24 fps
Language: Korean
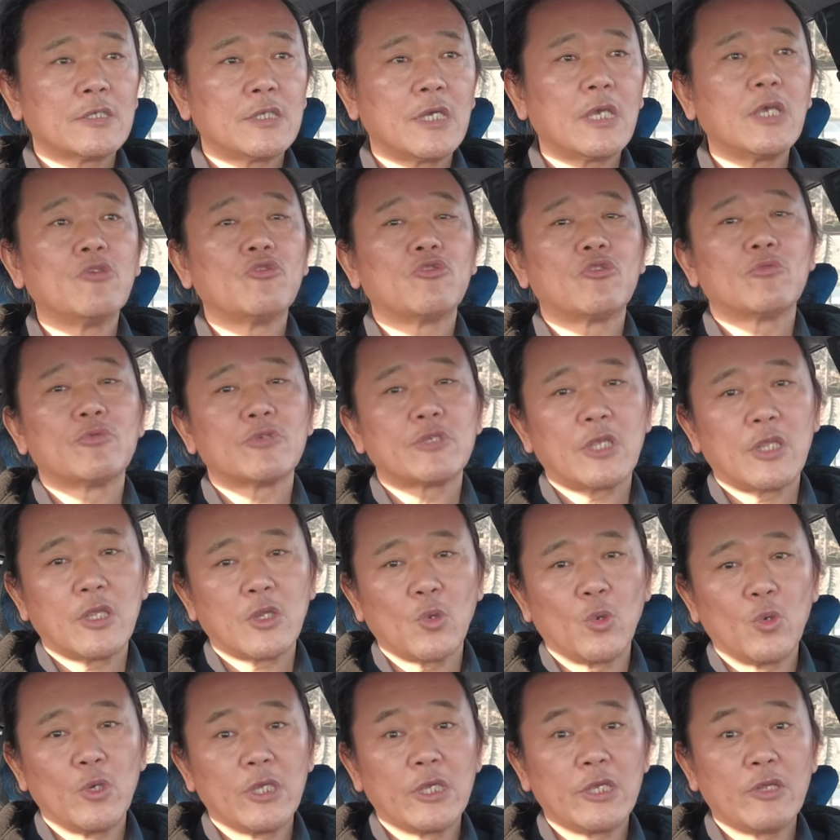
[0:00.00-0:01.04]
제 유튜브
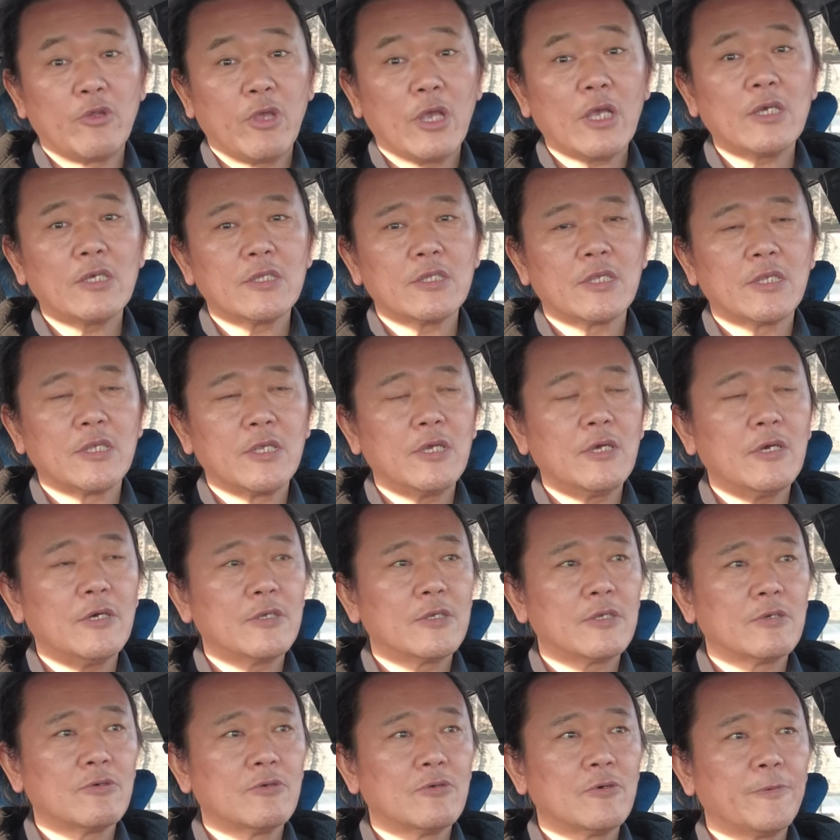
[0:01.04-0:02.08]
채널에 올리기로 했거든요.
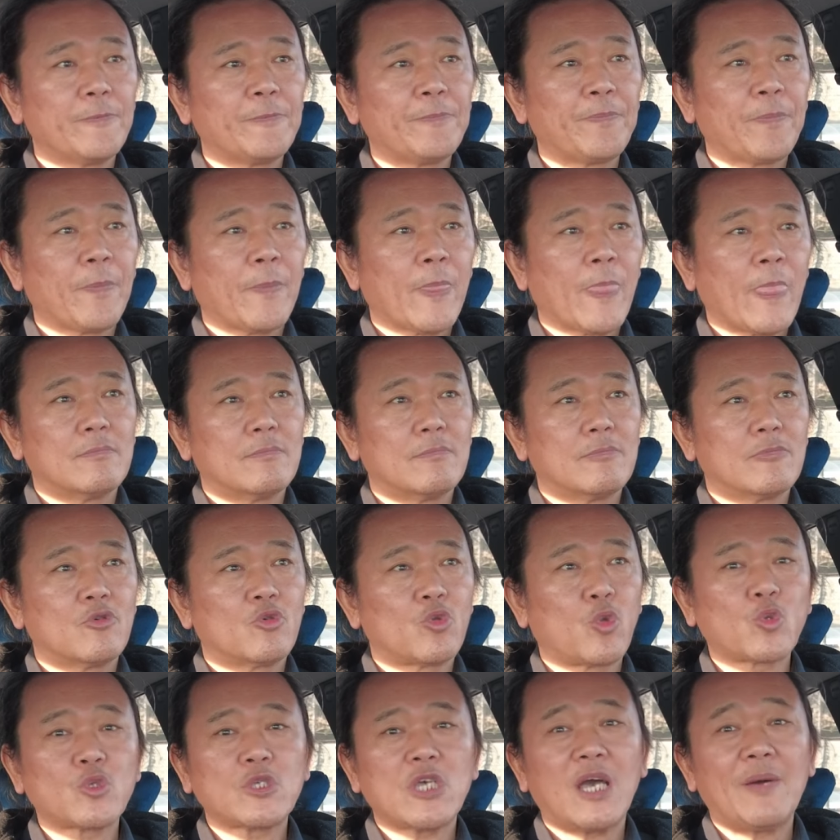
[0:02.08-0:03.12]
그리고
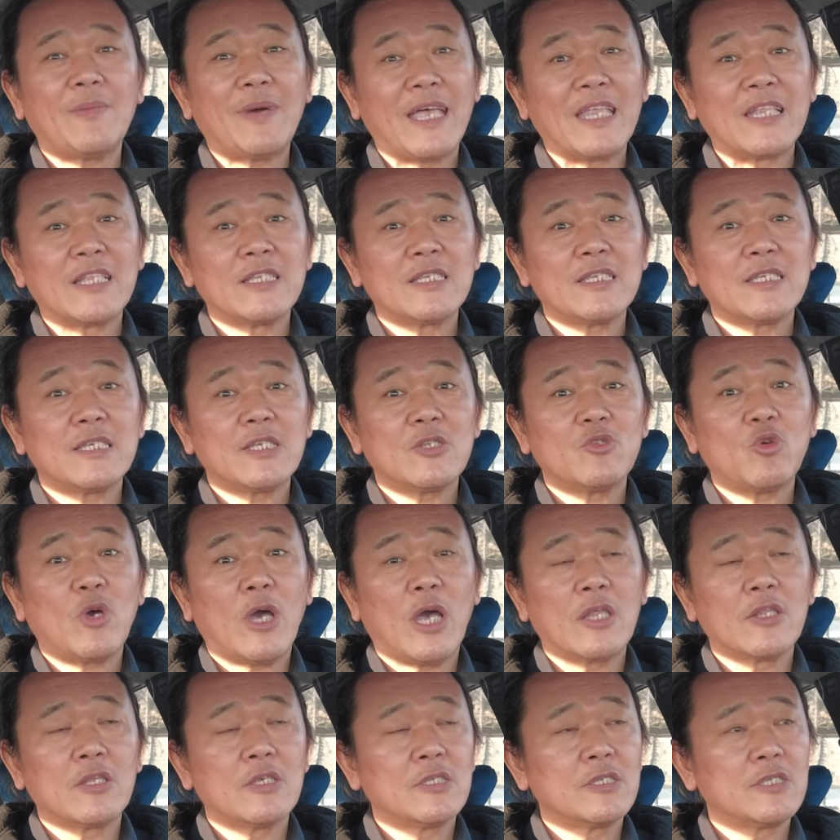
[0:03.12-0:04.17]
구독자가 많지도
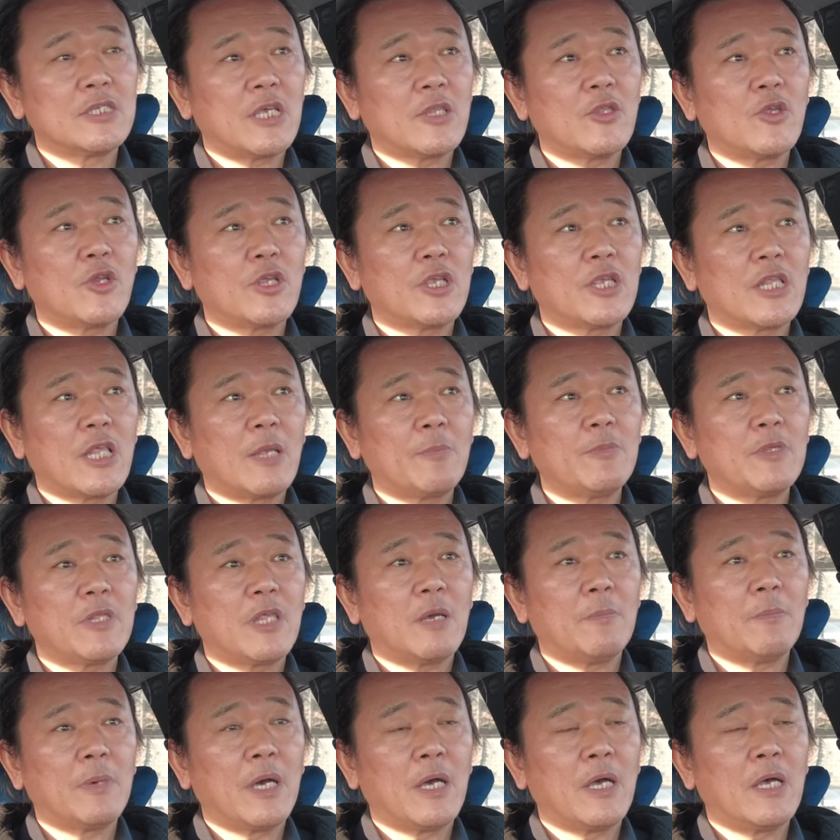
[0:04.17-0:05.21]
않은 채널이긴
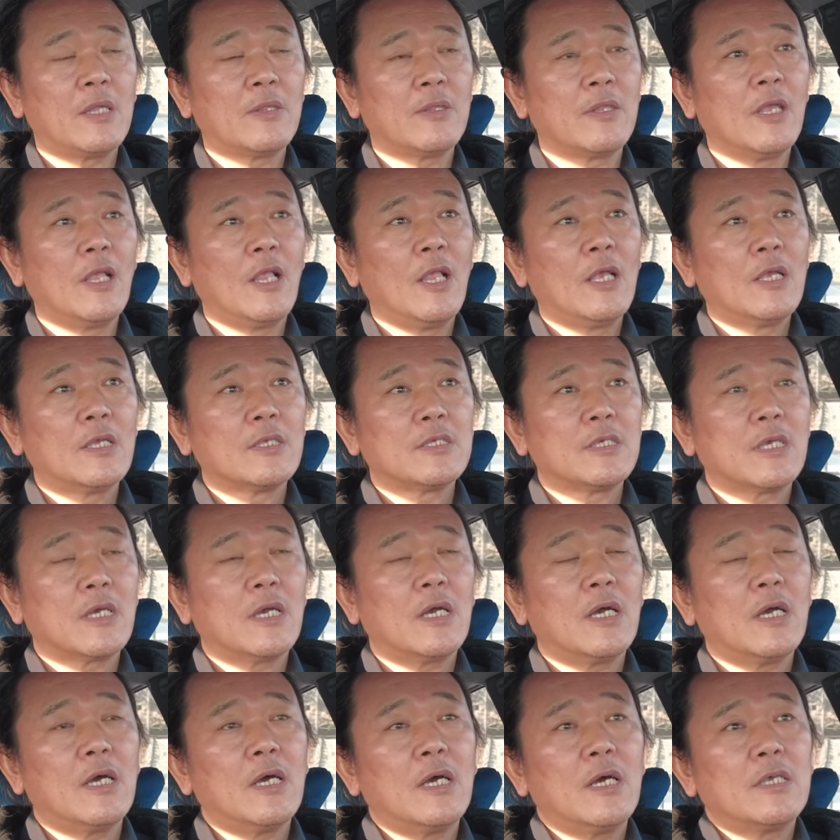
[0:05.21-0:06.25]
합니다만
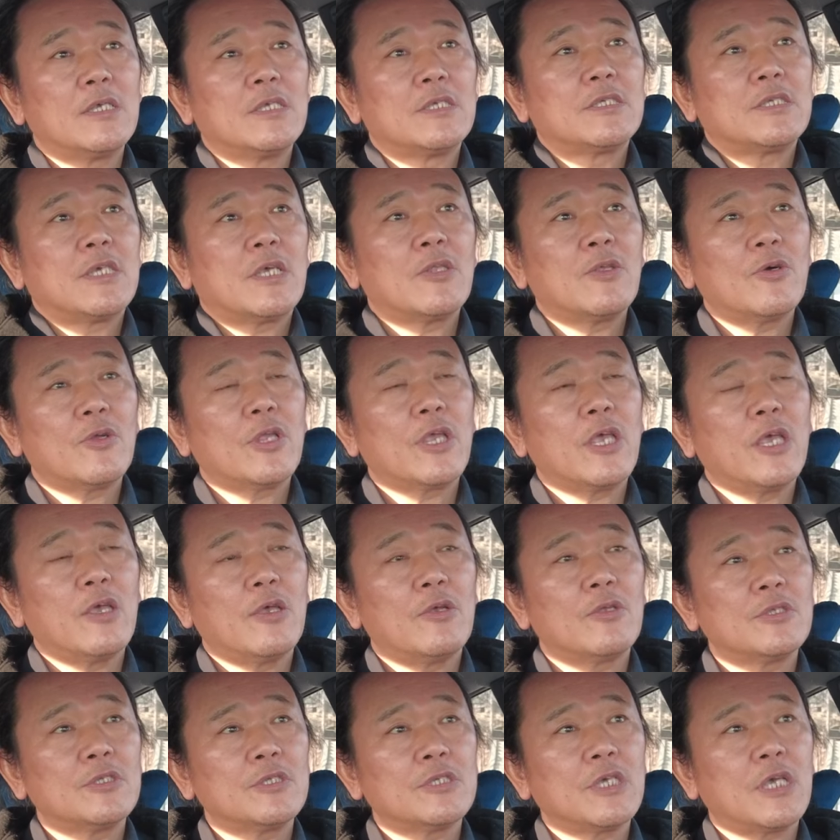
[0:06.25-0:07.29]
제가 이
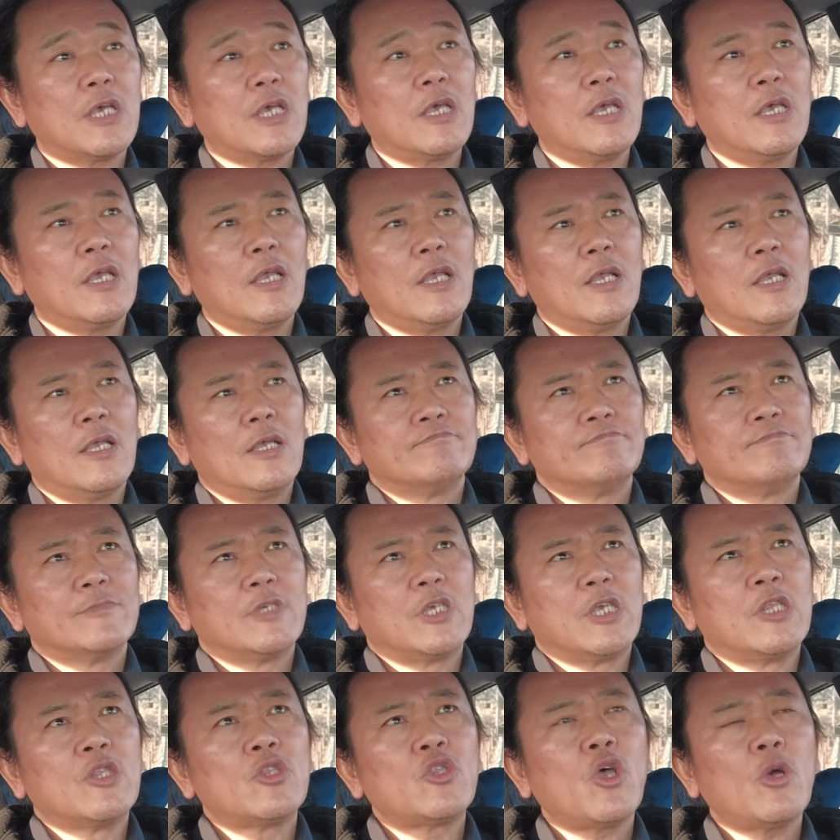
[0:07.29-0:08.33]
채널에 현재
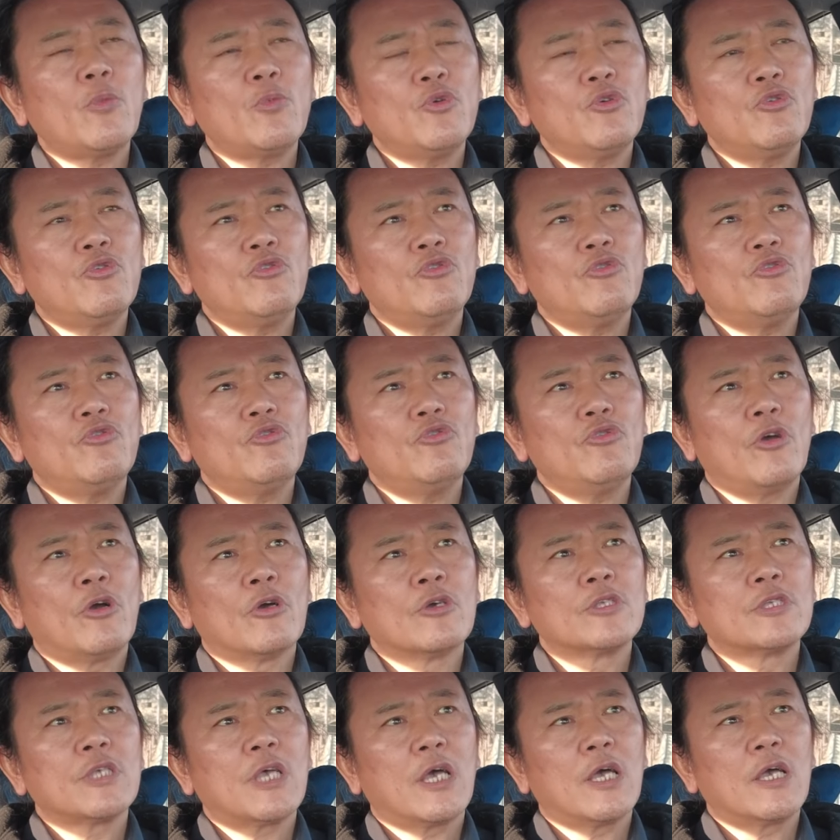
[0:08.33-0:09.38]
인터뷰
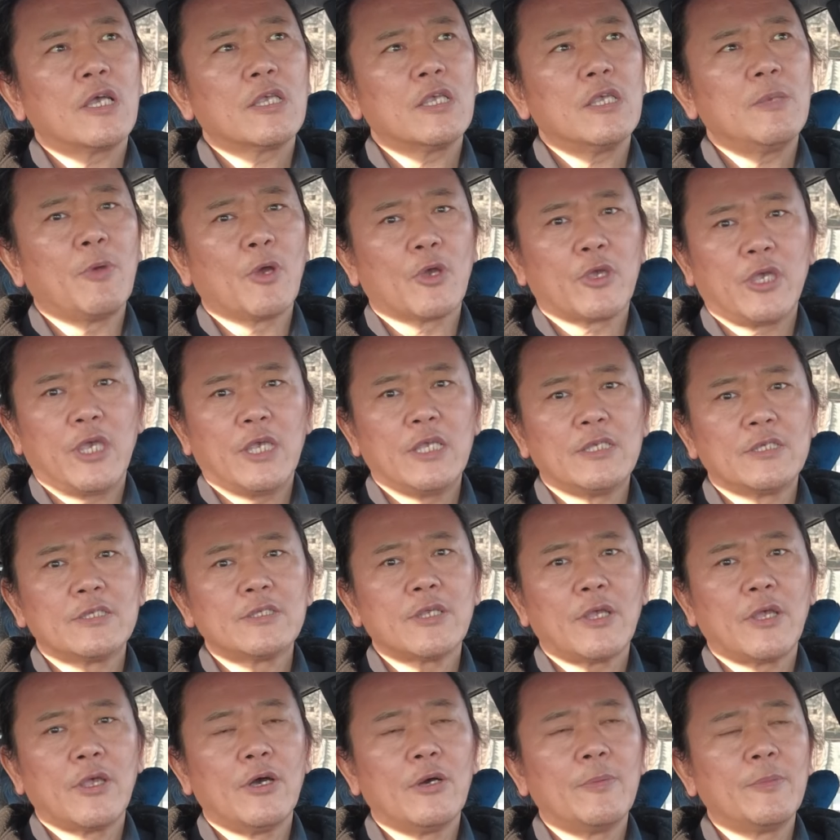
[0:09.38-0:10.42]
영상이 몇 개
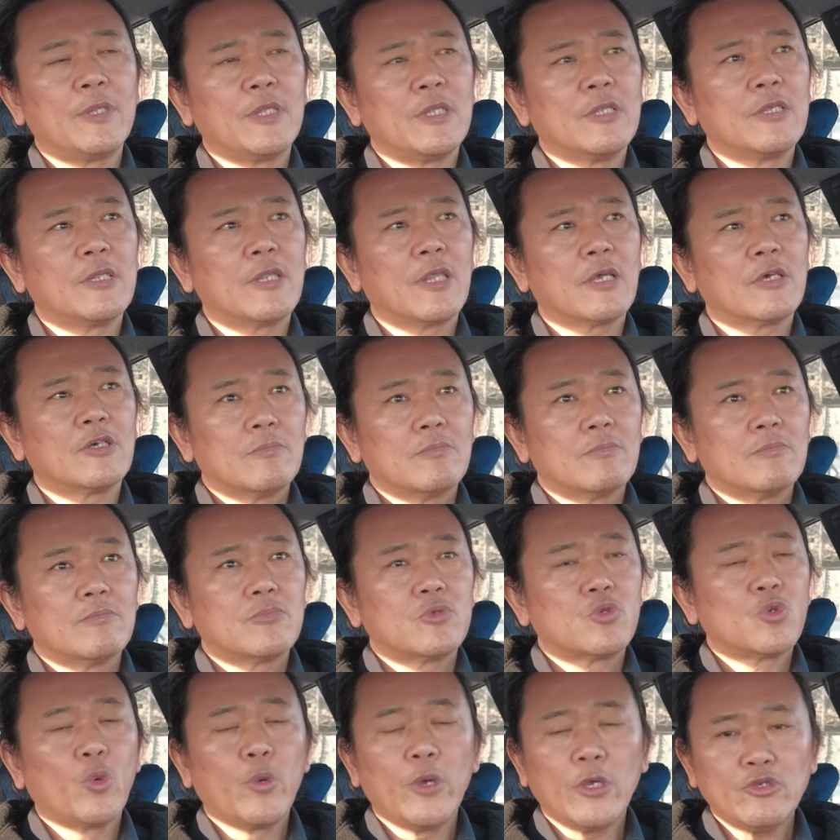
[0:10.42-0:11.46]
있어요. 있는데
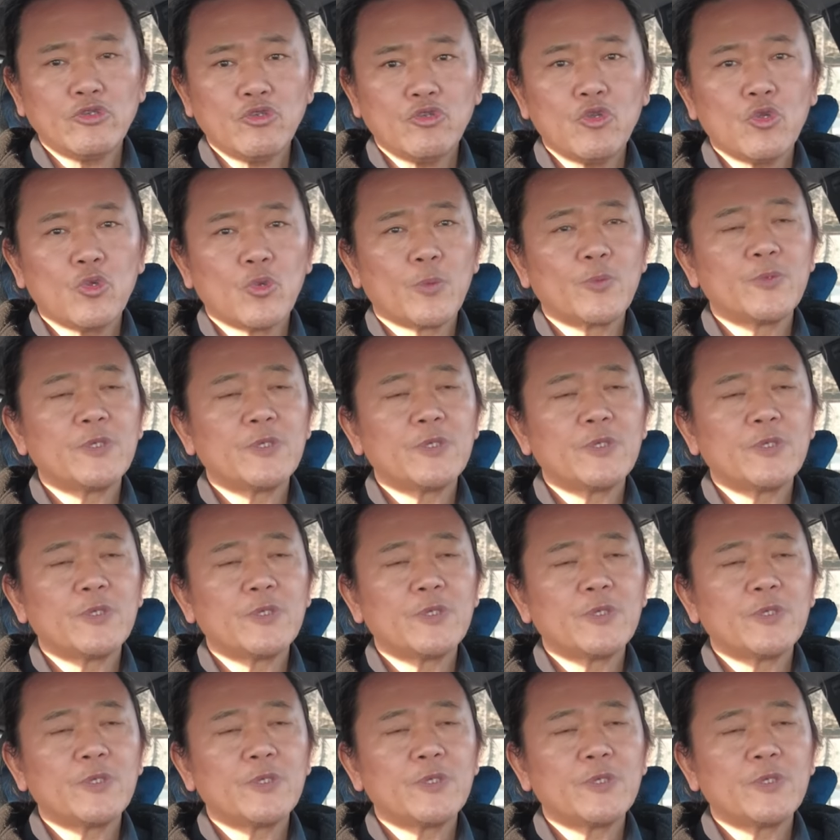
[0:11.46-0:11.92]
조회수도